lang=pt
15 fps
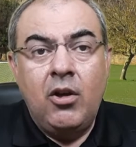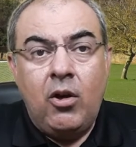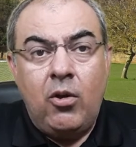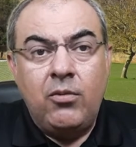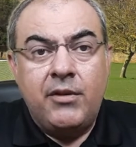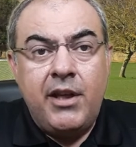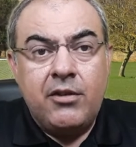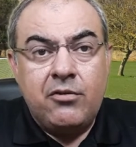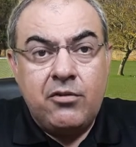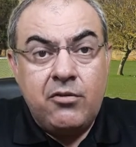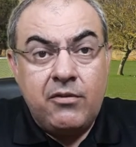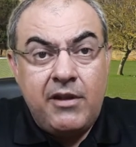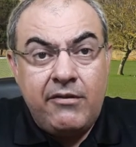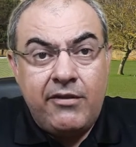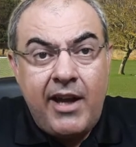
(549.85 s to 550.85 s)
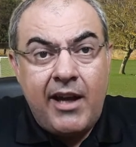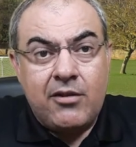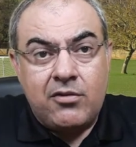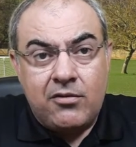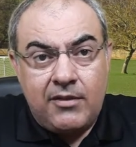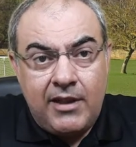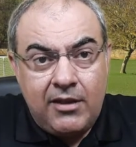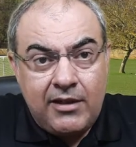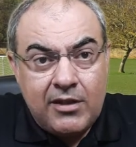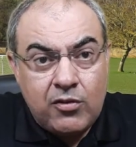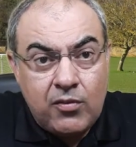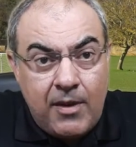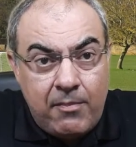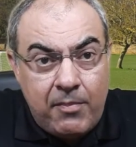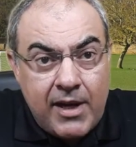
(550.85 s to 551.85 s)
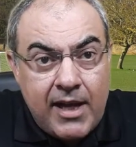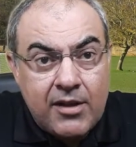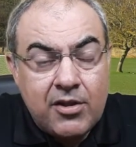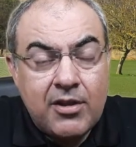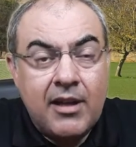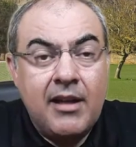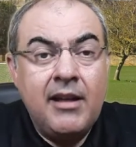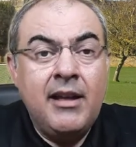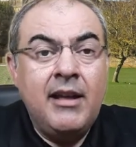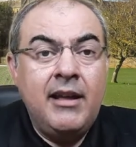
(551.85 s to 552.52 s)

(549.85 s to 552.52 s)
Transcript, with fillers: ou dentro de um universo, dentro da sua prática,